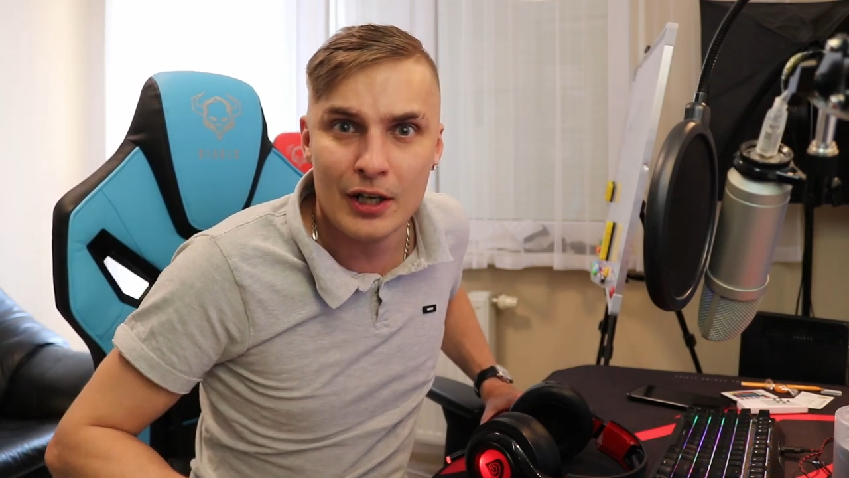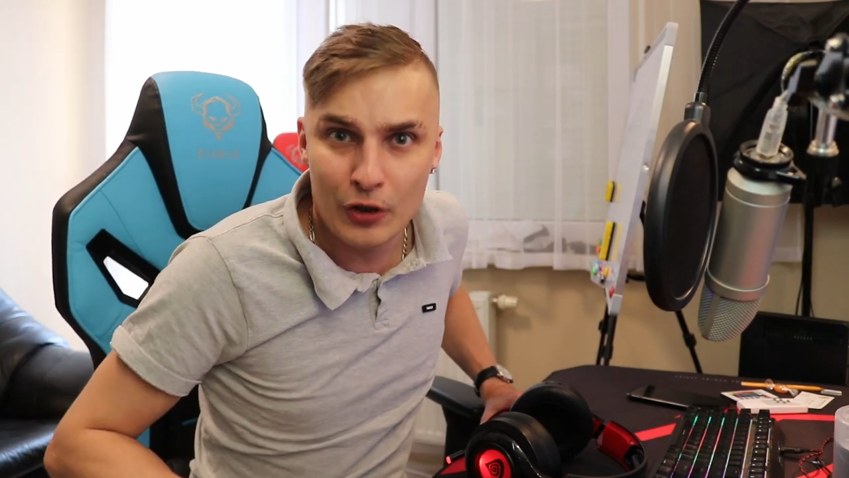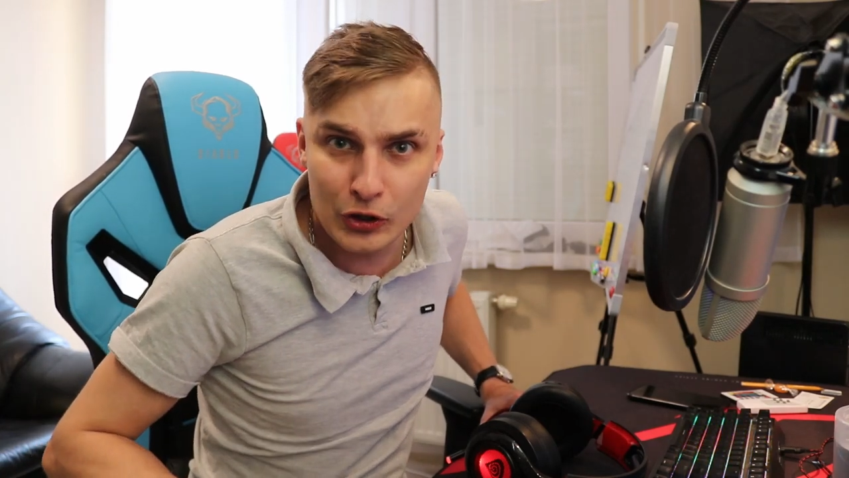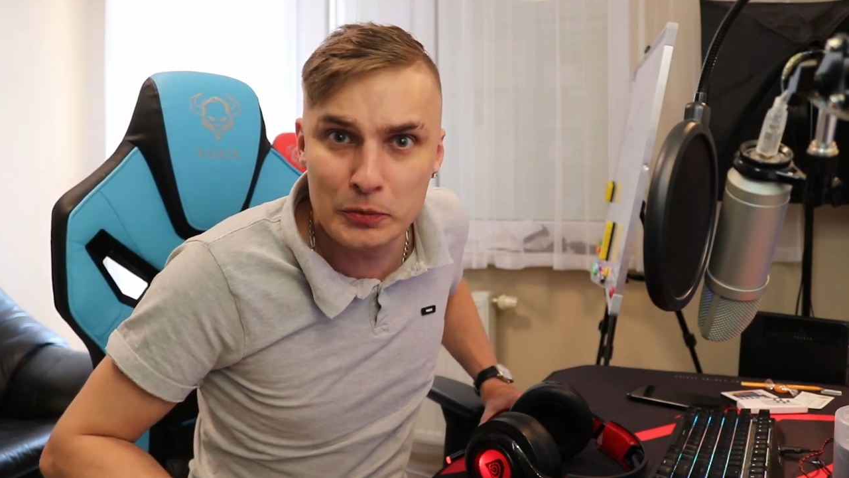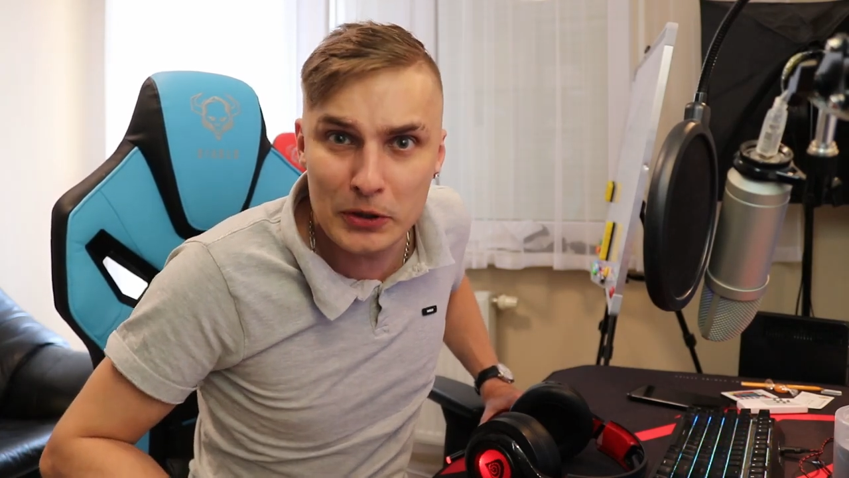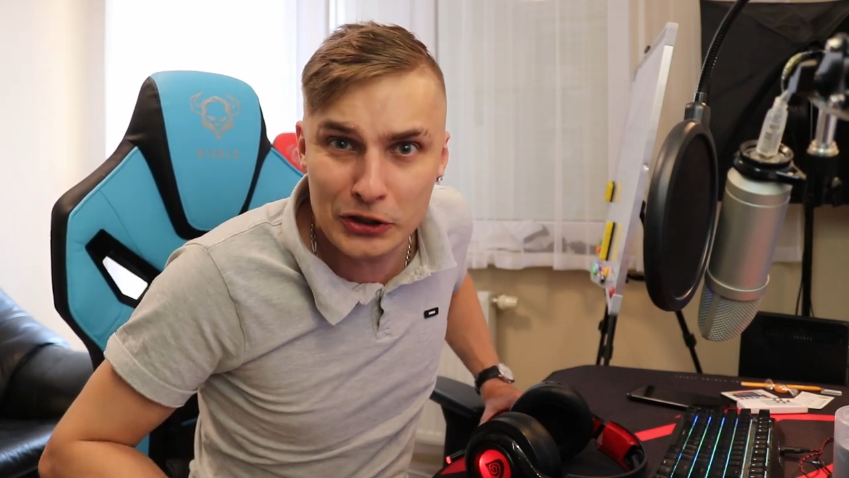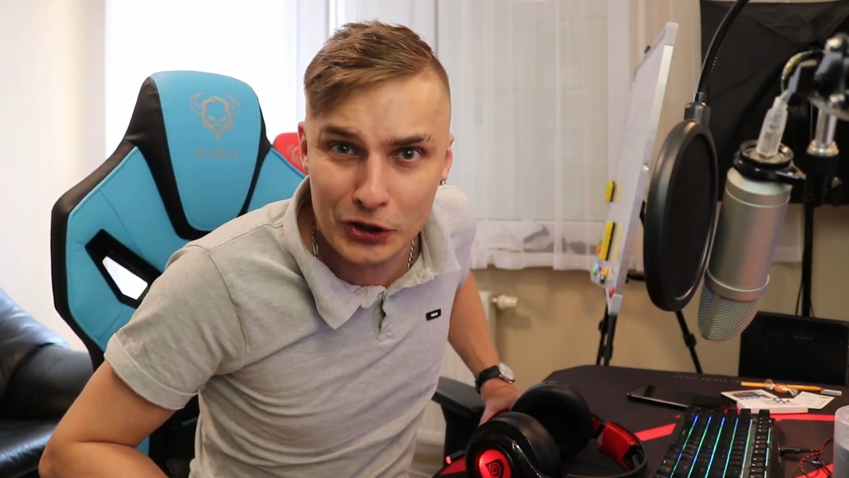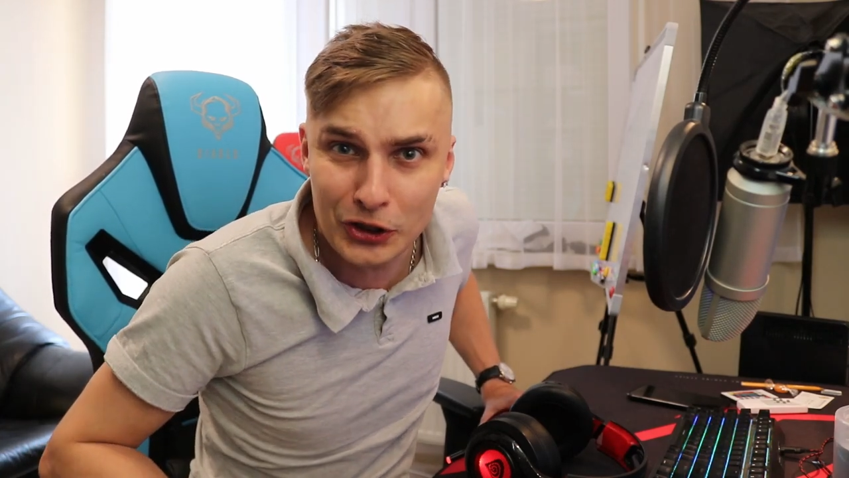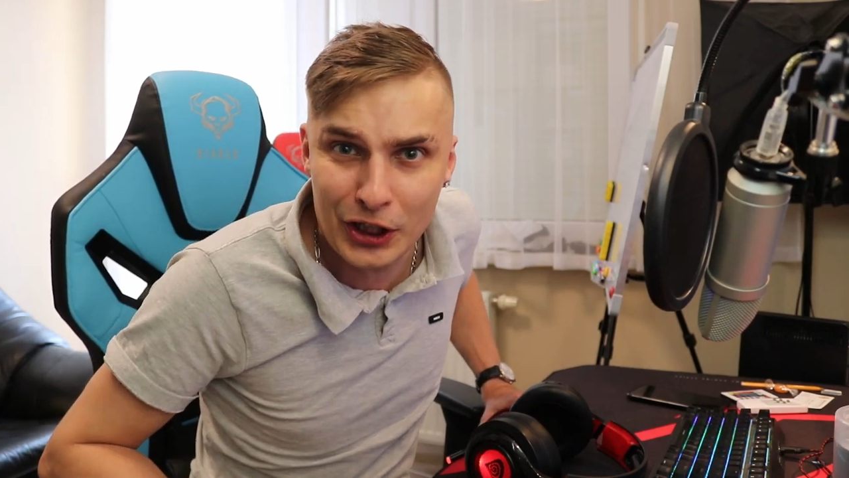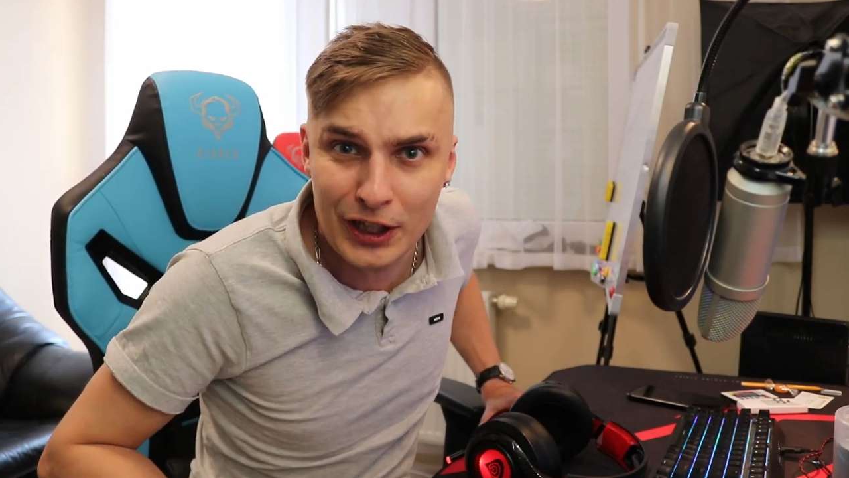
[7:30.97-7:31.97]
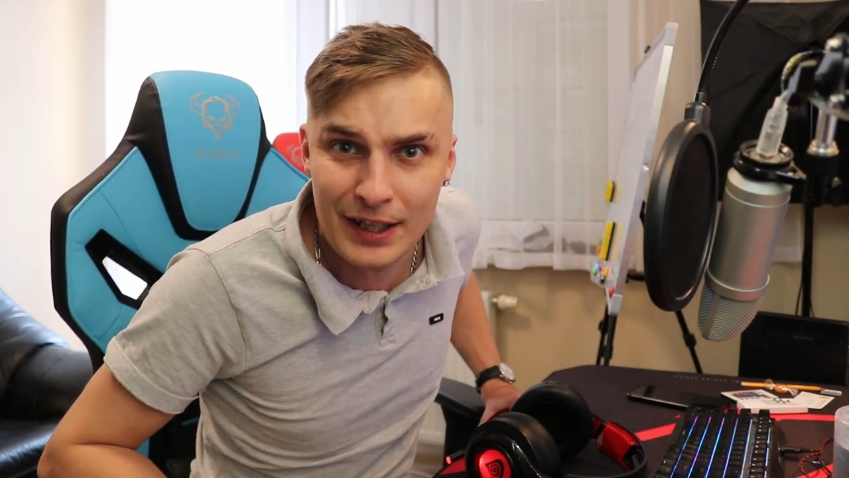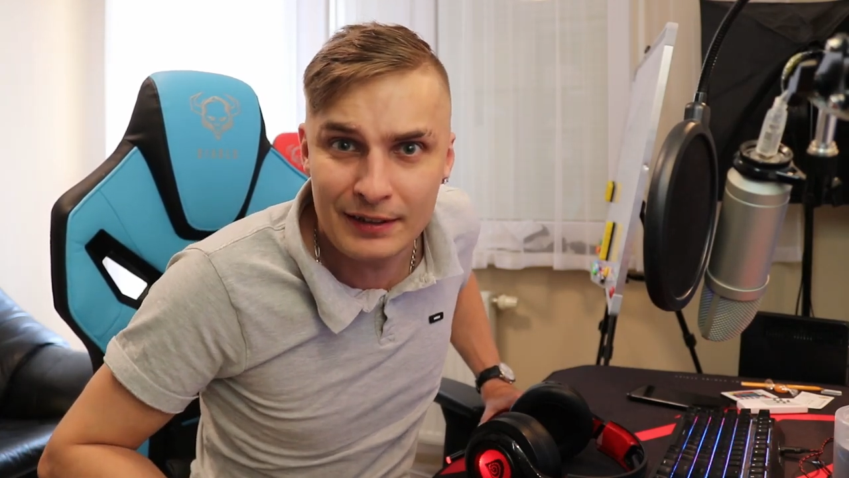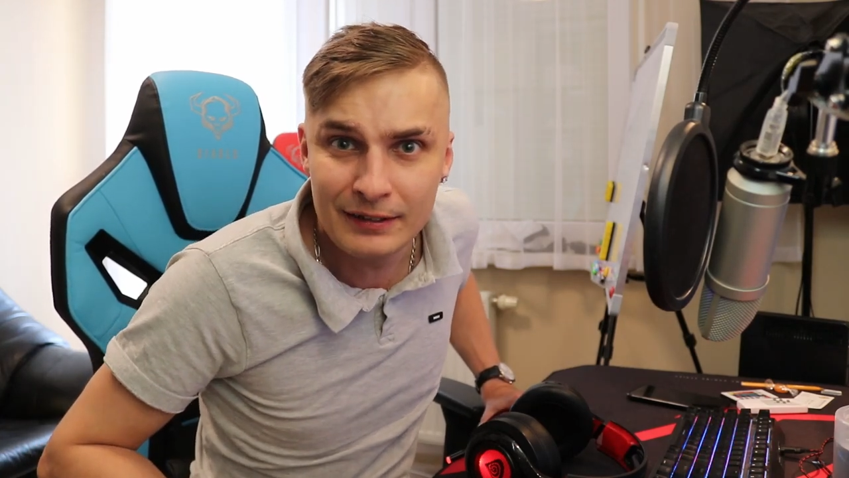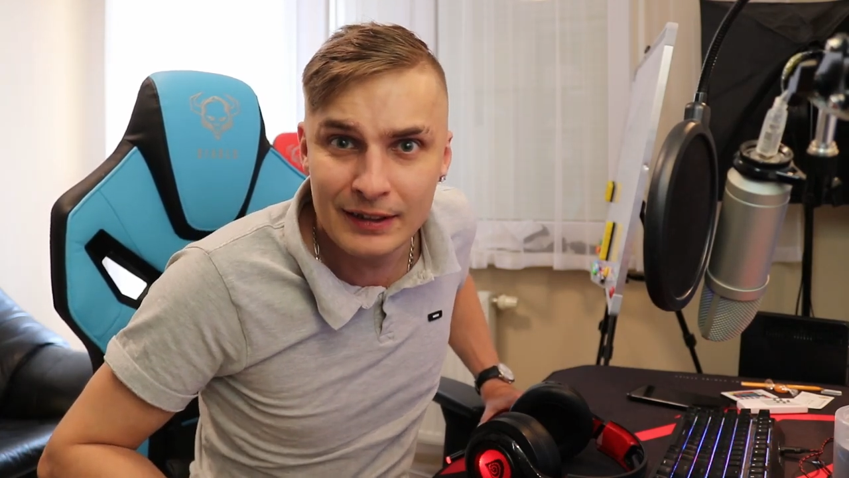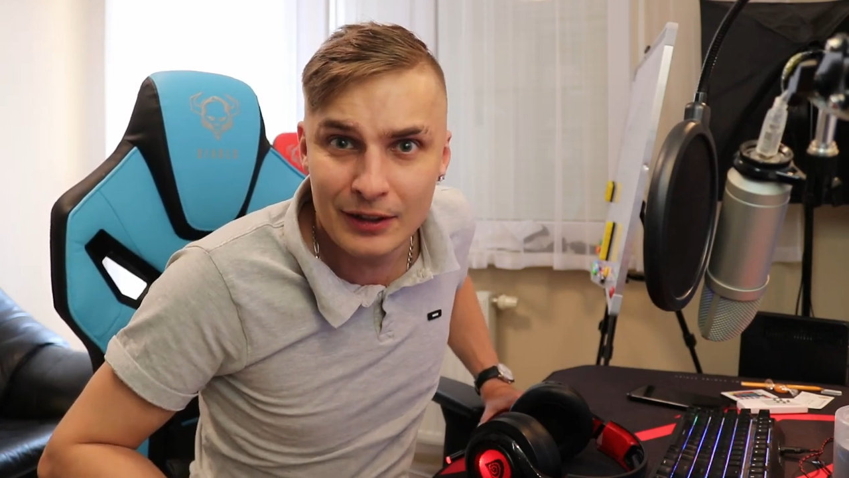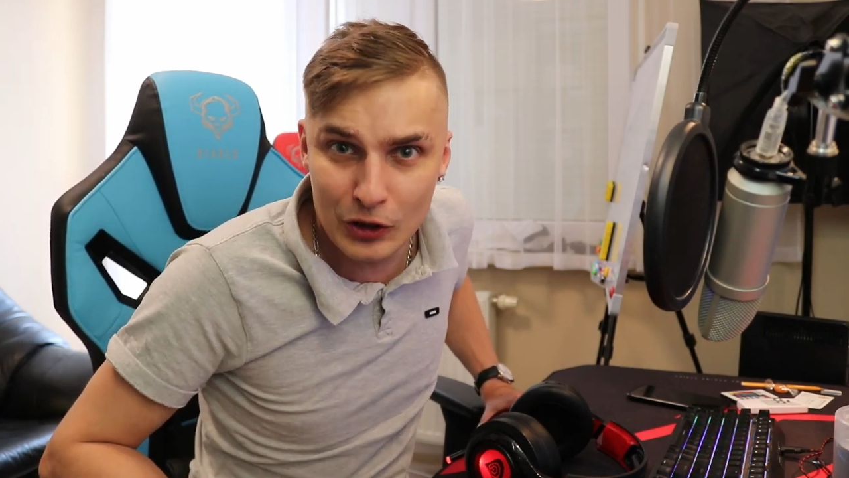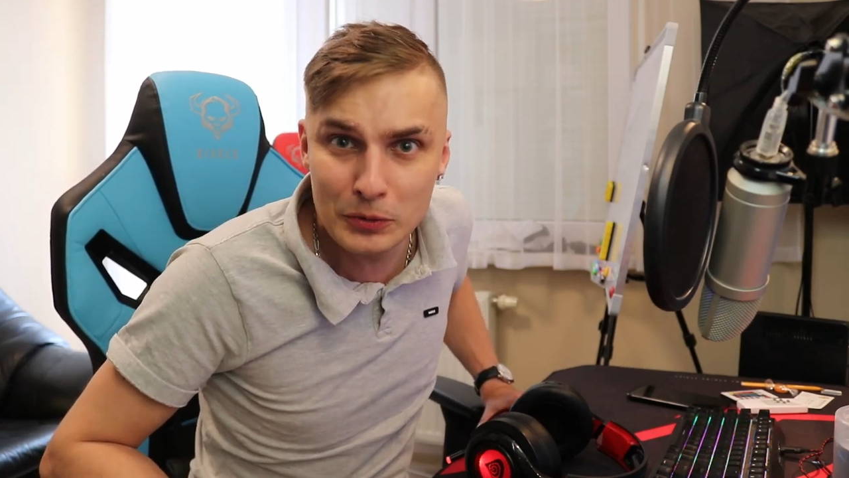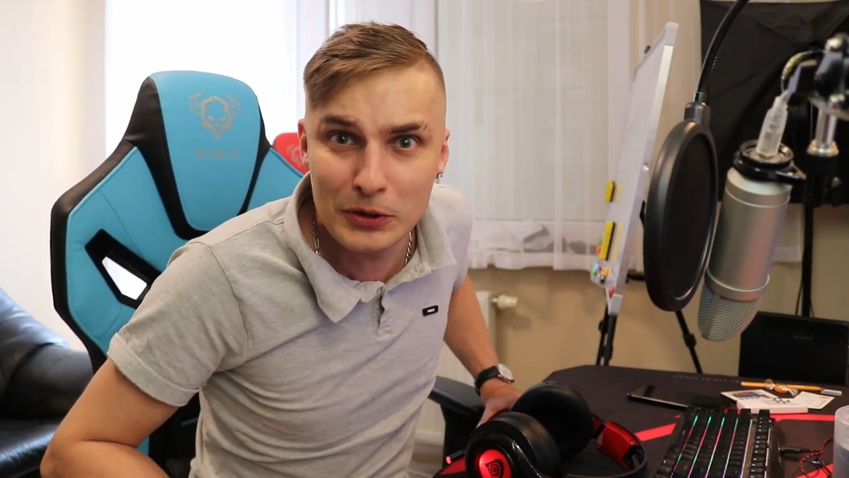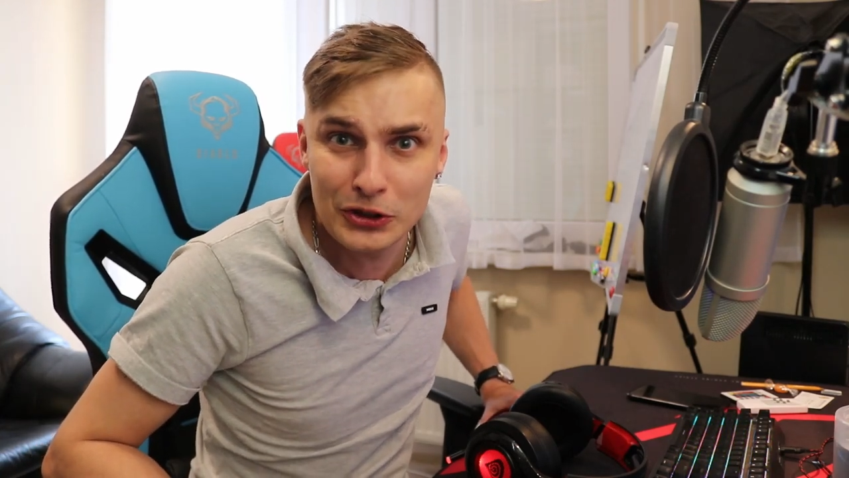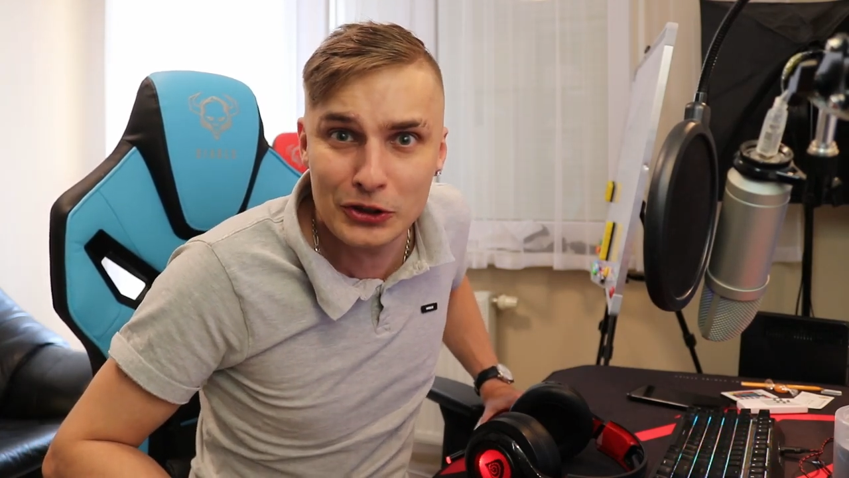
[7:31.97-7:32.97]
Rozumiecie, co się dzieje?
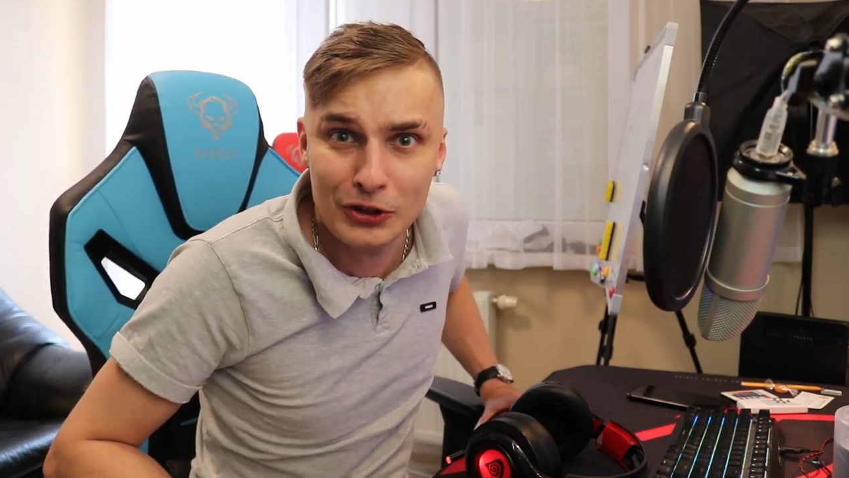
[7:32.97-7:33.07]
Rozumiecie?